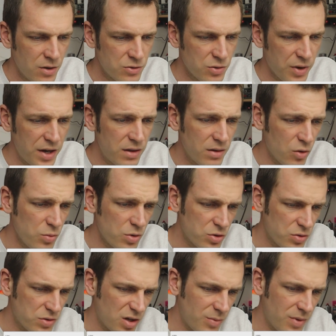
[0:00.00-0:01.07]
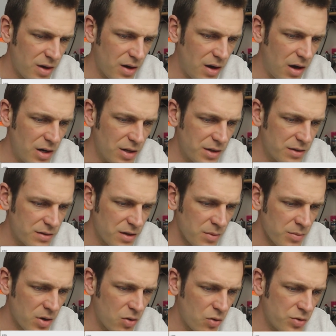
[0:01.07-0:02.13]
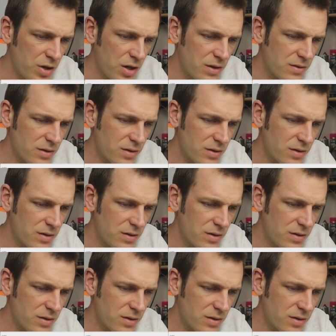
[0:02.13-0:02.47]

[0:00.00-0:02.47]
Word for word: So richtig Überschuss haben wir allerdings immer noch nicht.